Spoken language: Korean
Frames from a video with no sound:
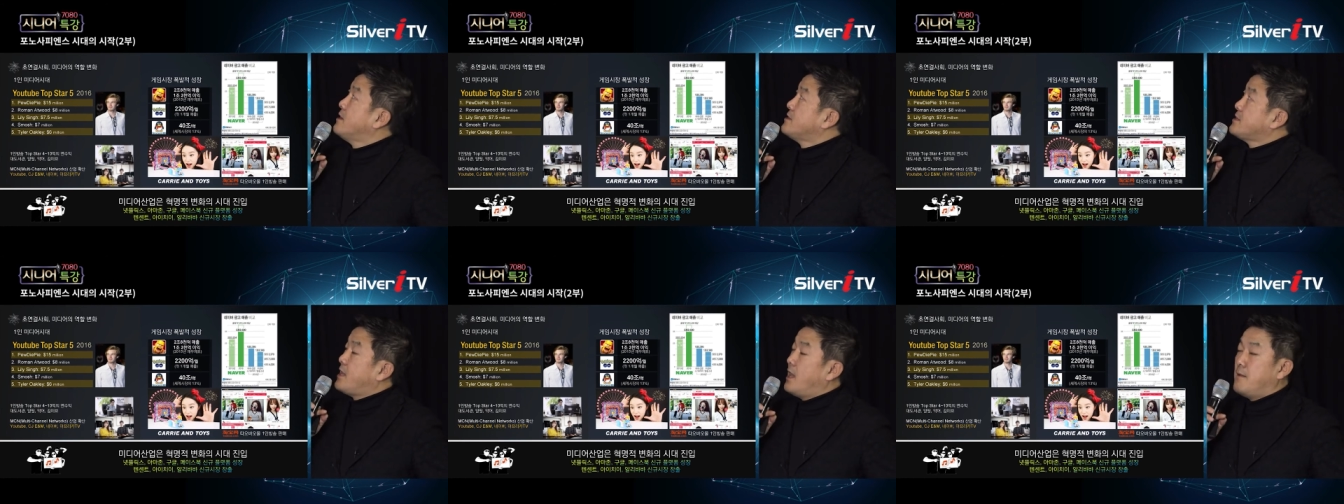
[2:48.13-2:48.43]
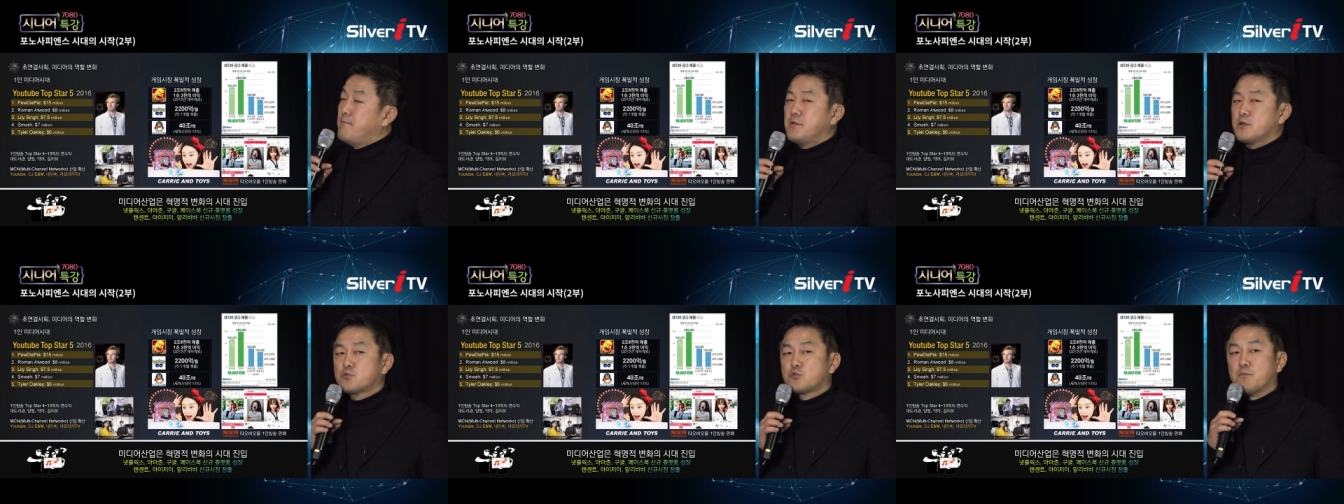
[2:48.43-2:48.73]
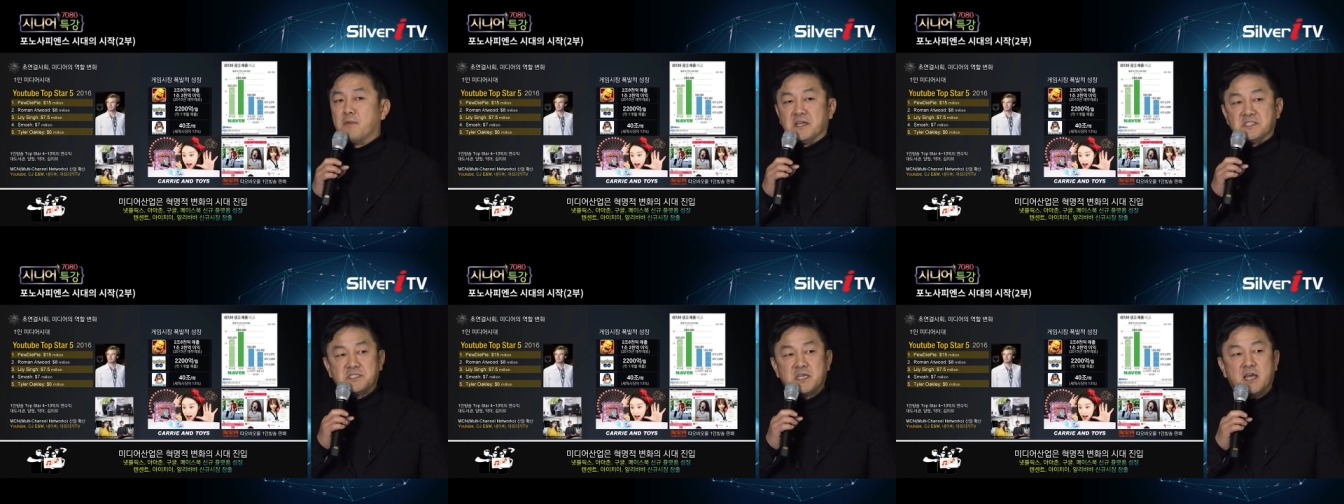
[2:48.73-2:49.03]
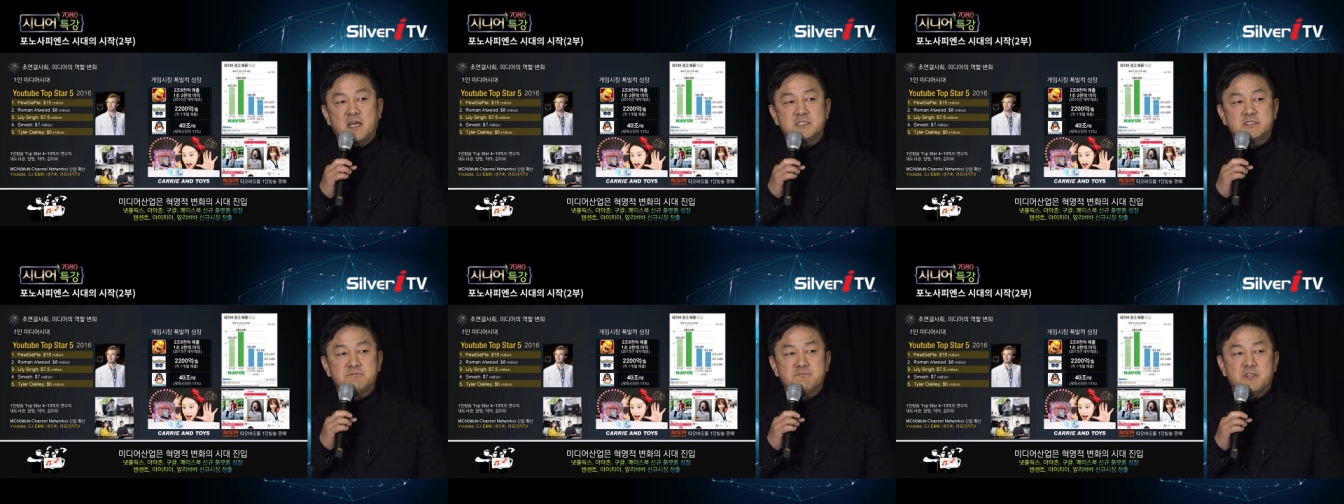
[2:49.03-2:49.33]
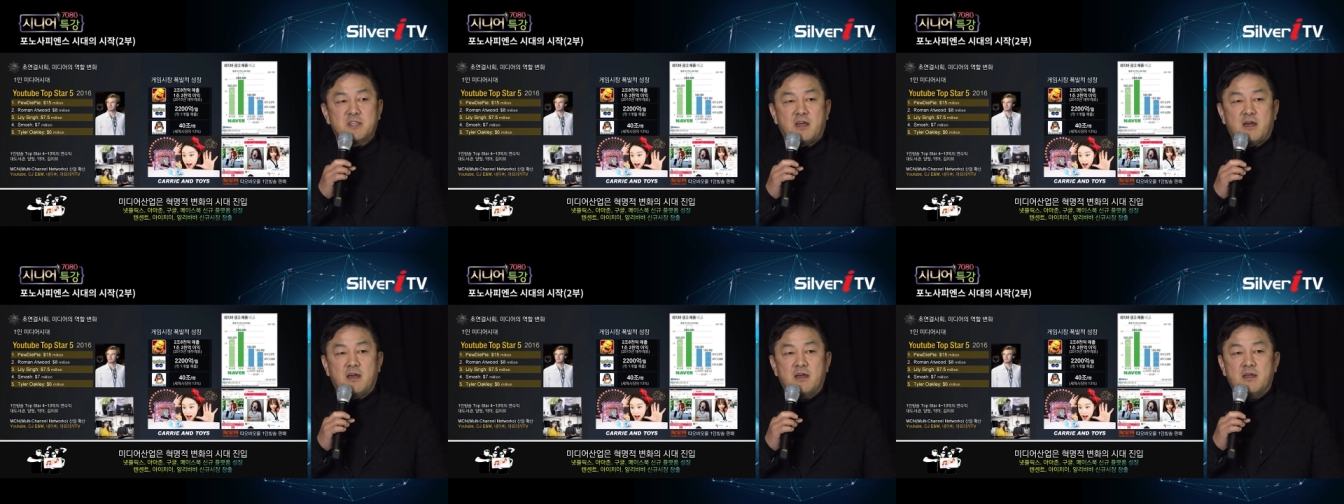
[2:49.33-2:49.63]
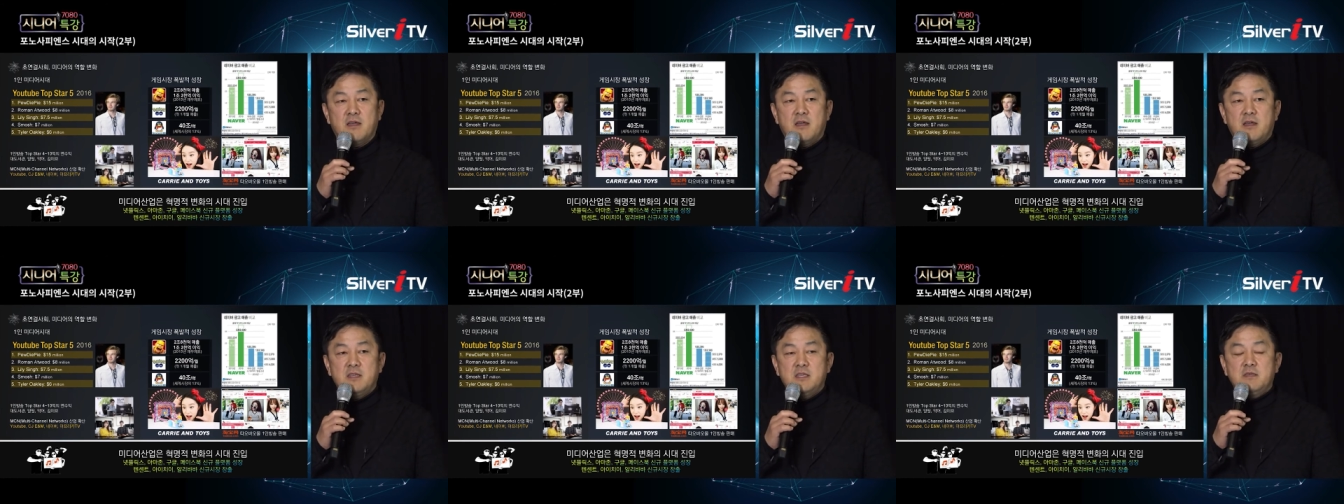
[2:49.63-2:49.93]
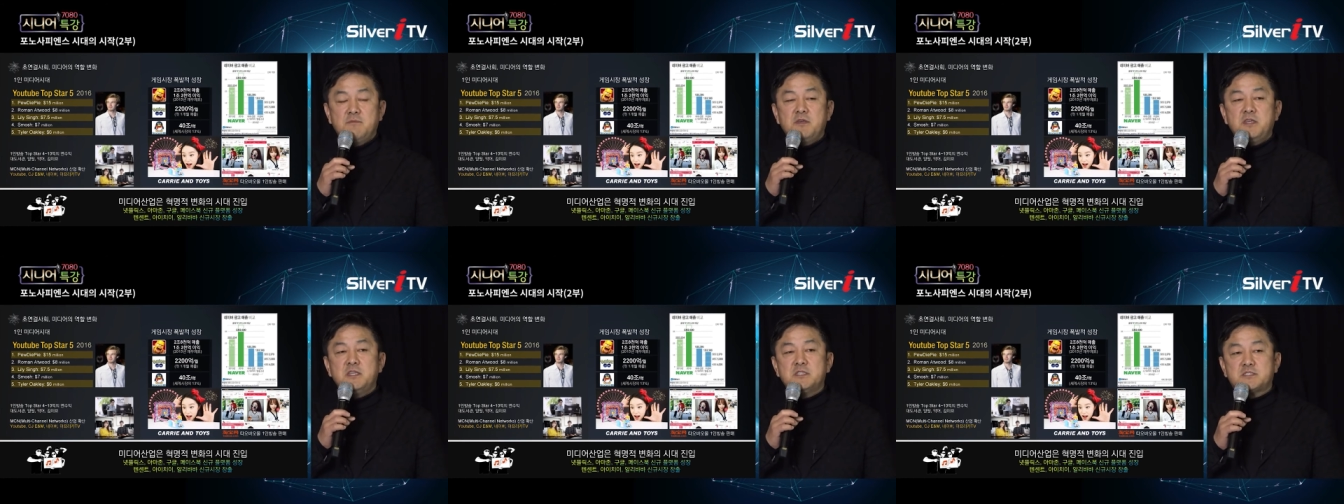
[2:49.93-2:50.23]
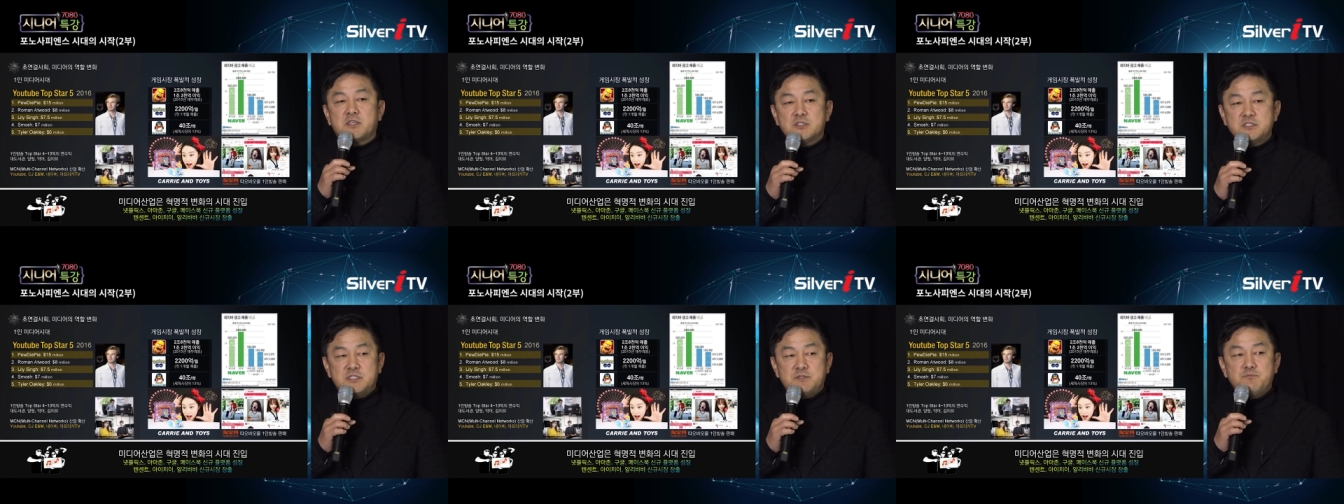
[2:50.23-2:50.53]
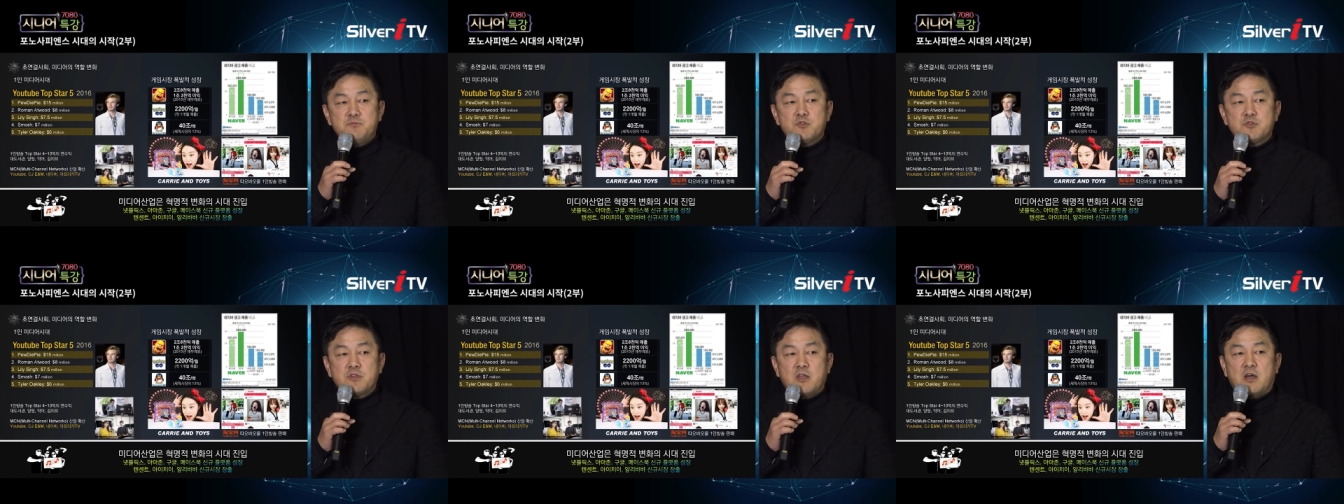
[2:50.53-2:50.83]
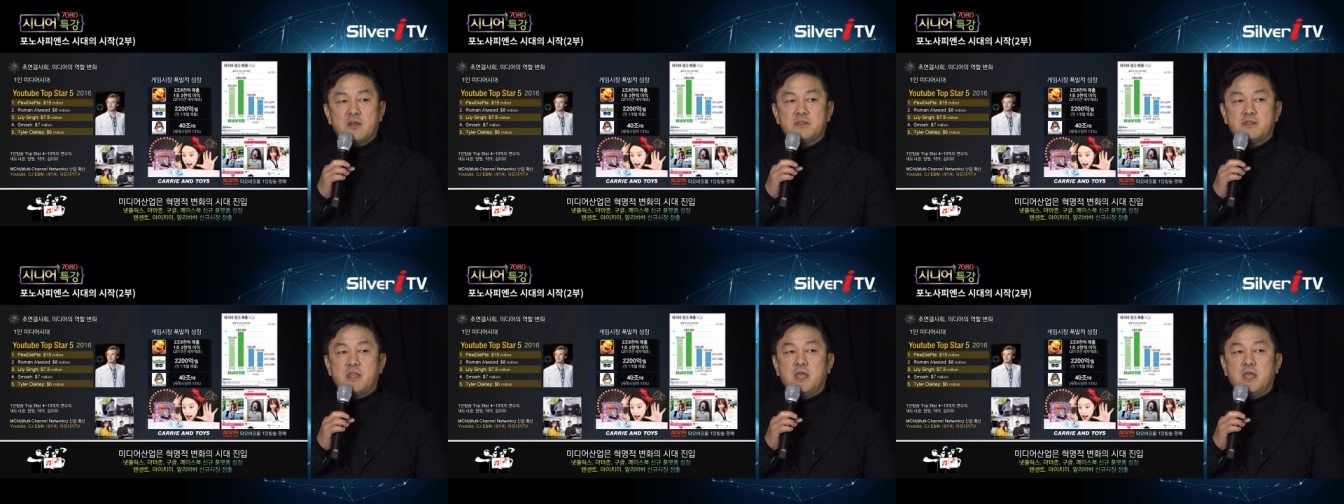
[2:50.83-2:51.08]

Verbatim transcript: 대한민국도 마찬가지입니다. 이미 2016년